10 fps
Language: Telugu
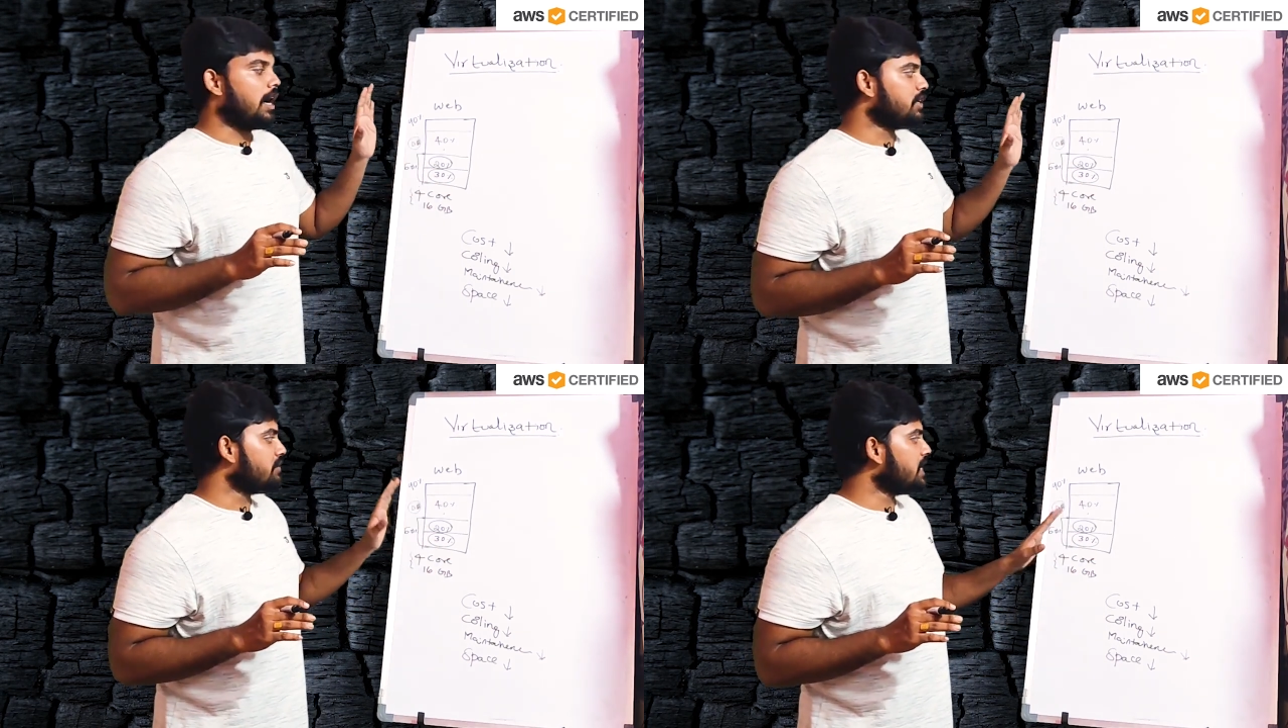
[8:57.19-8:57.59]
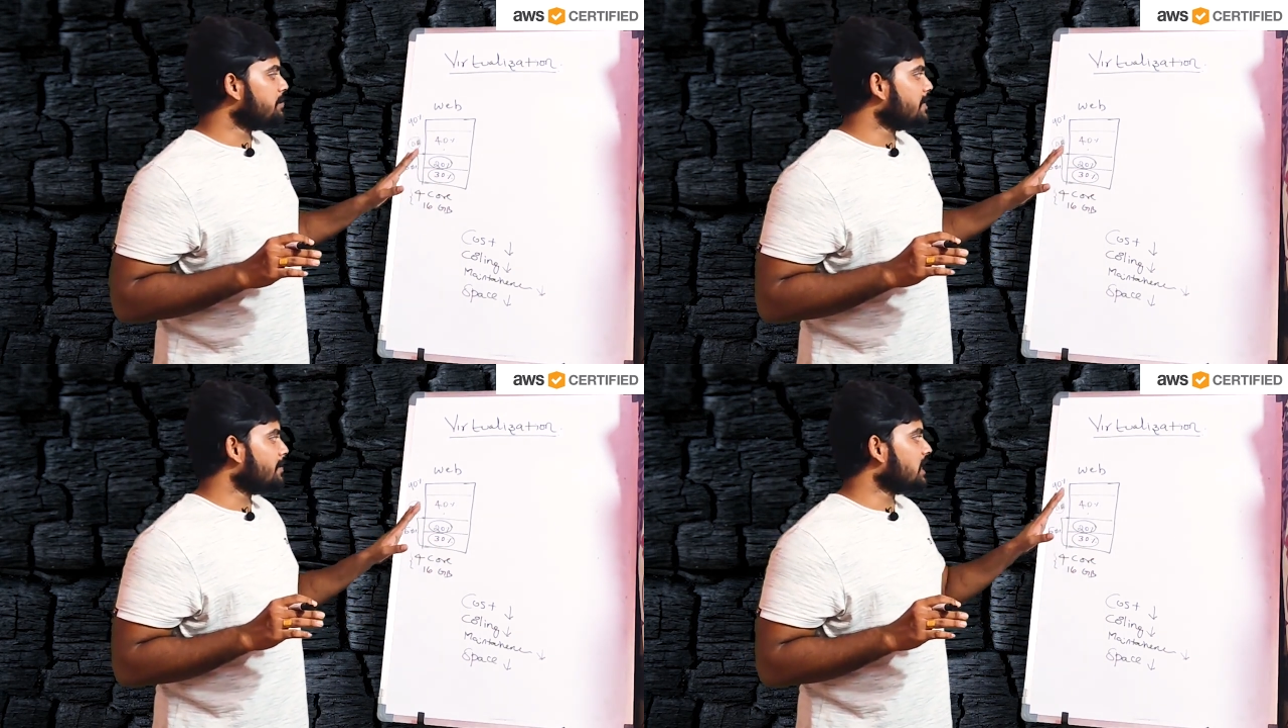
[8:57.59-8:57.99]

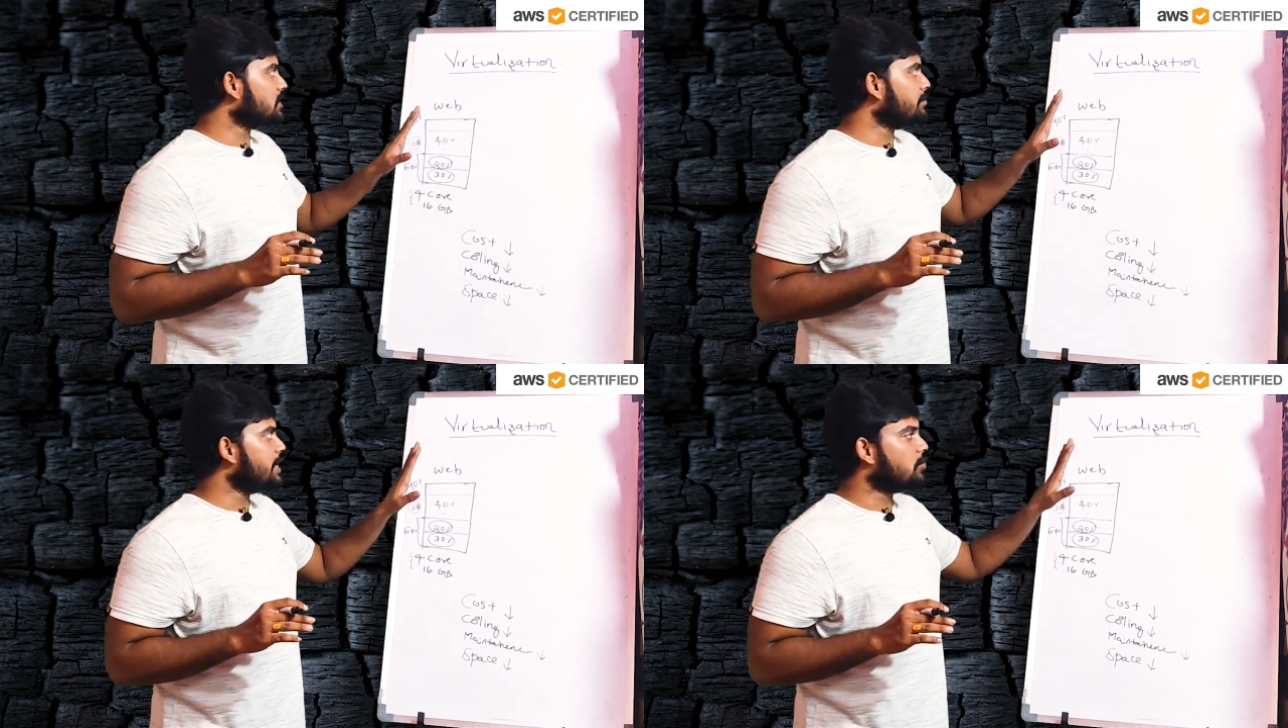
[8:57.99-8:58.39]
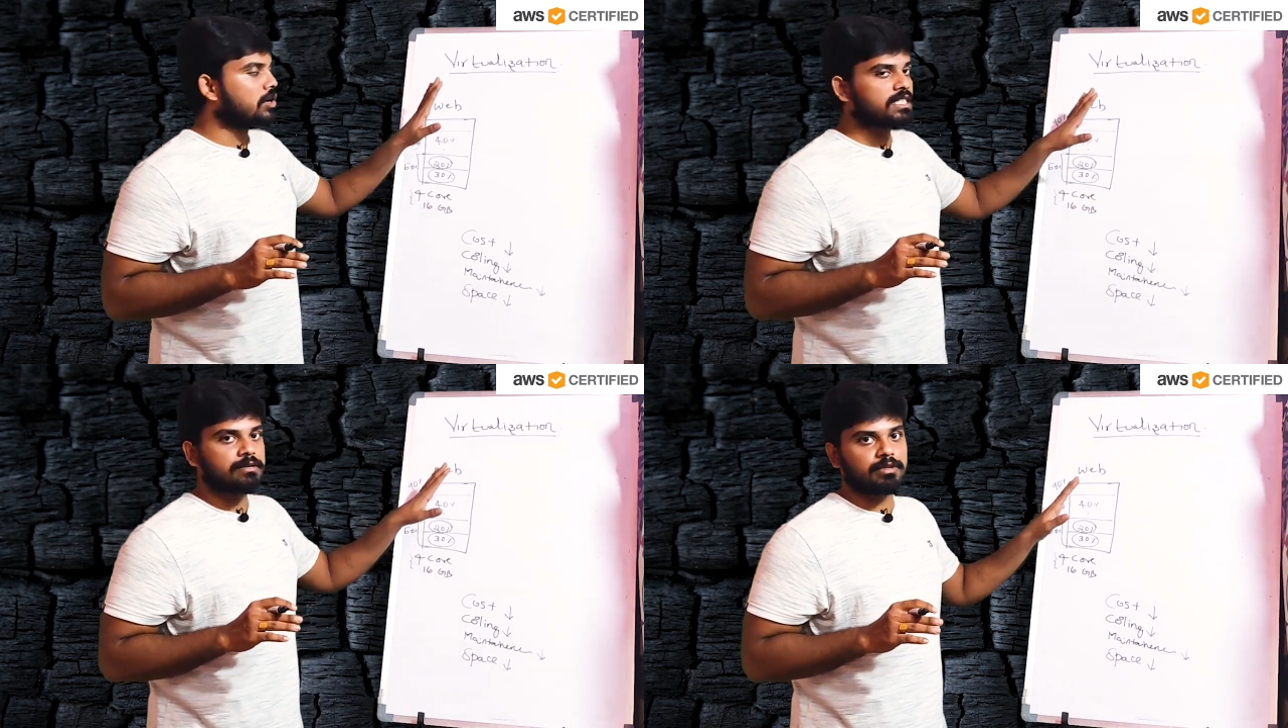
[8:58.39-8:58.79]
అటువంటప్పుడు మాత్రం ఈ
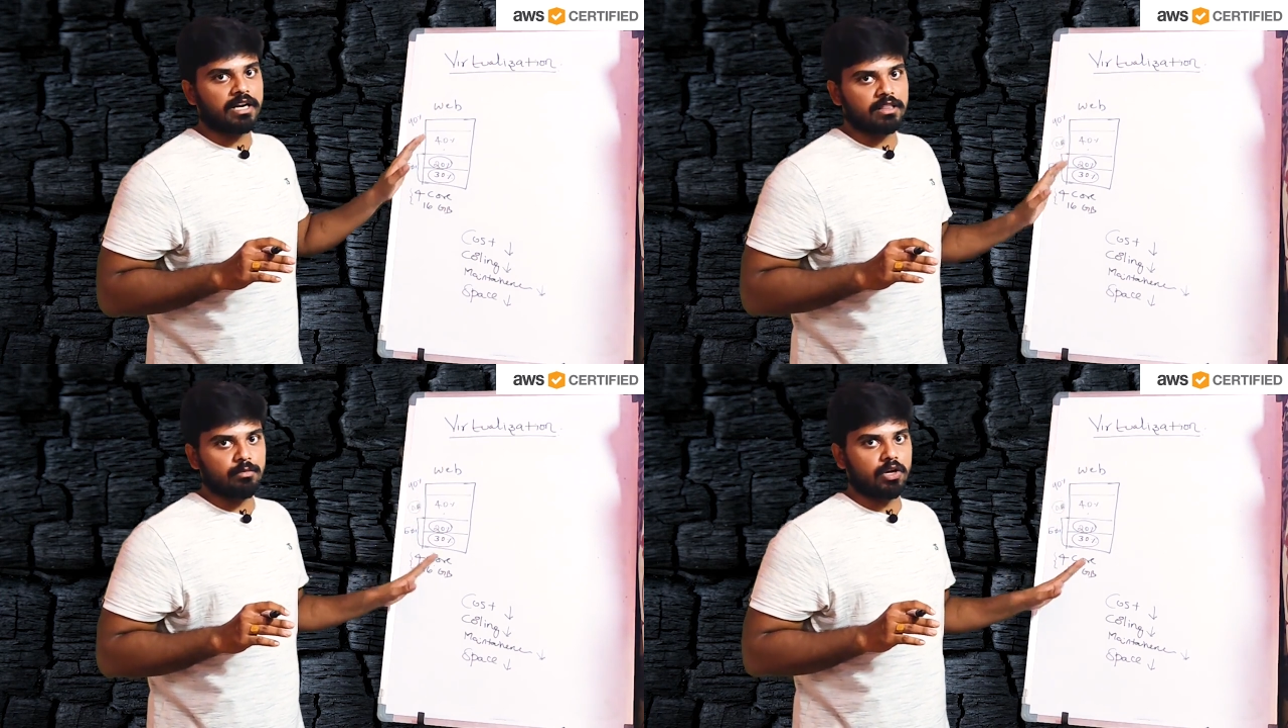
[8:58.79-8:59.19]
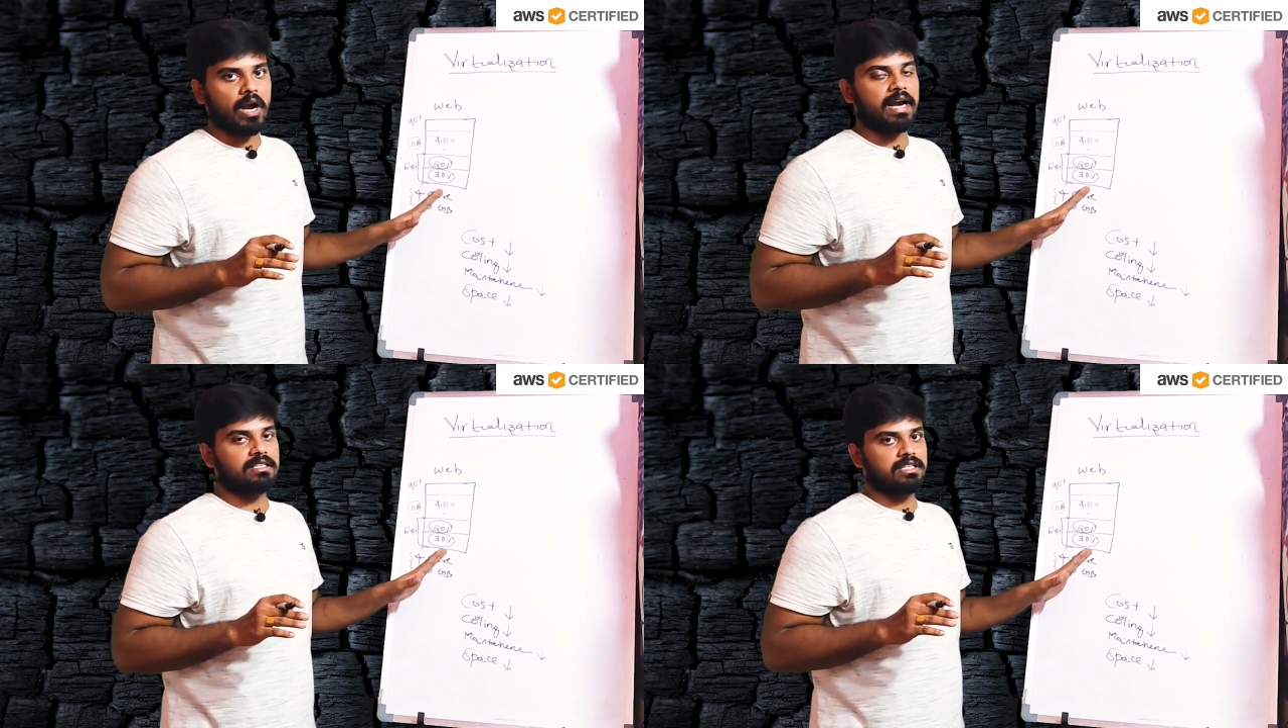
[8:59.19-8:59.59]
కాన్సెప్ట్ అనేది మనం
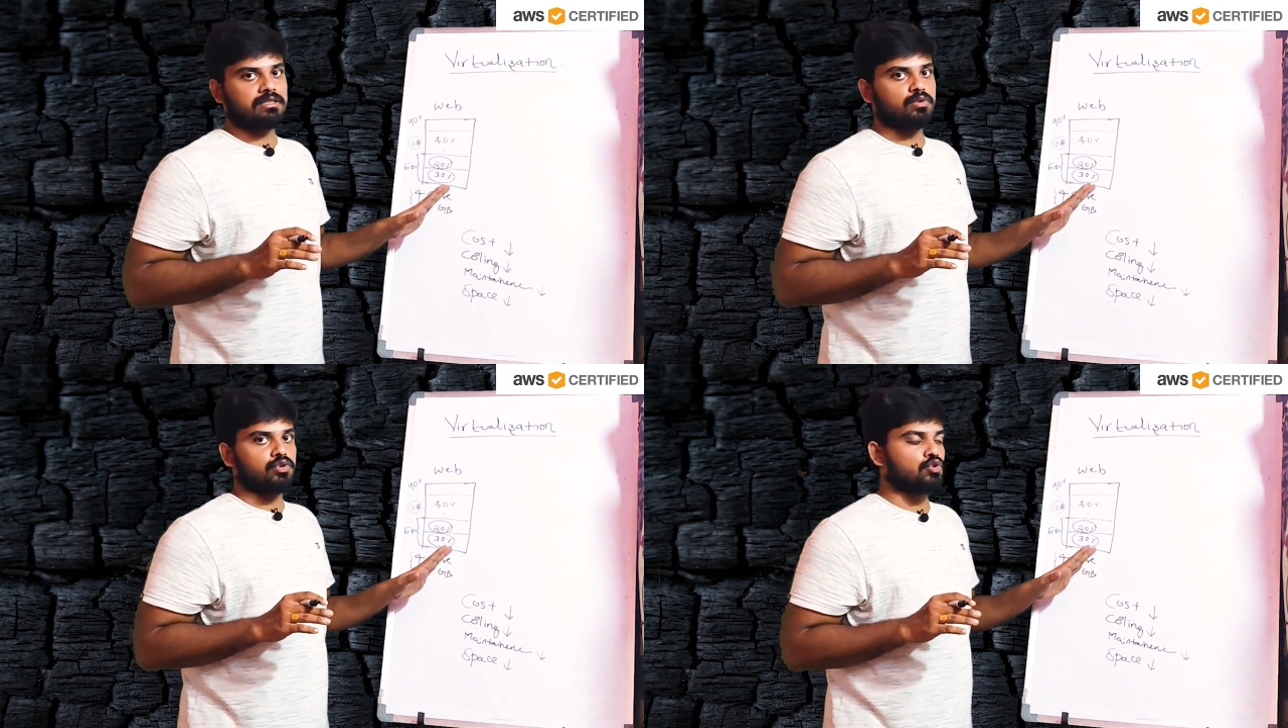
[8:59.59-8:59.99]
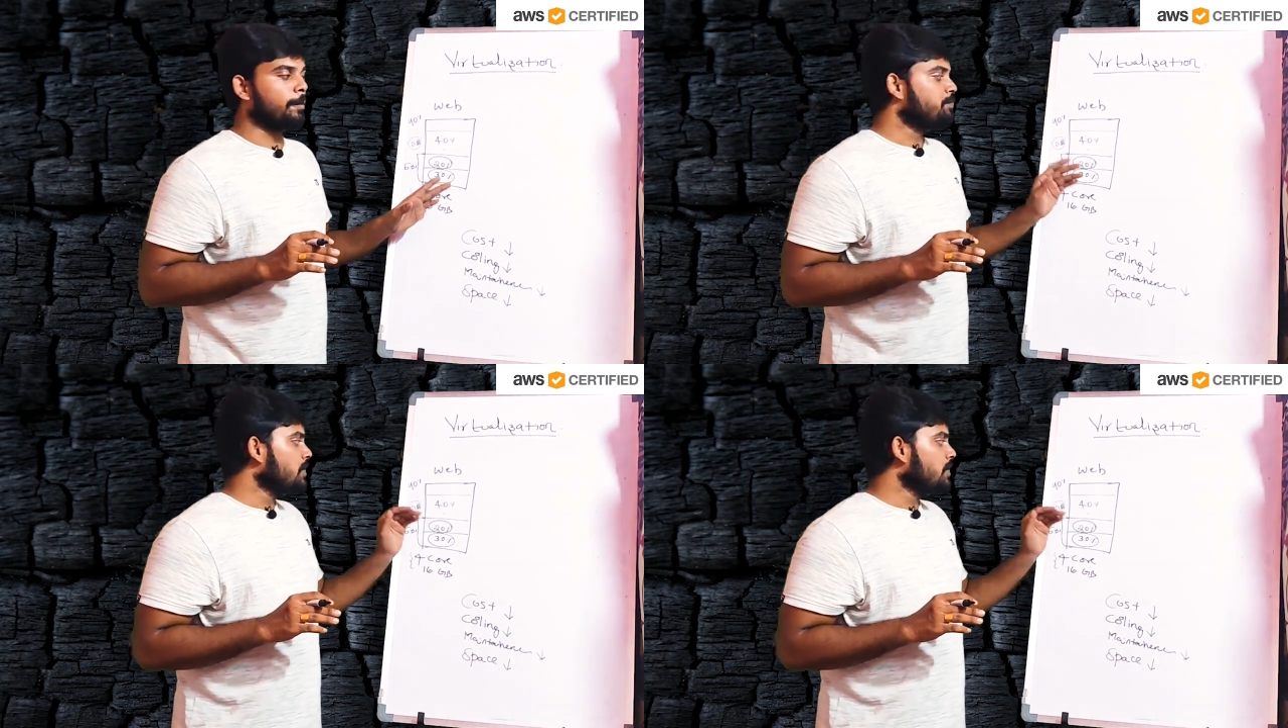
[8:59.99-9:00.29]
యాడ్ చేసుకోవచ్చు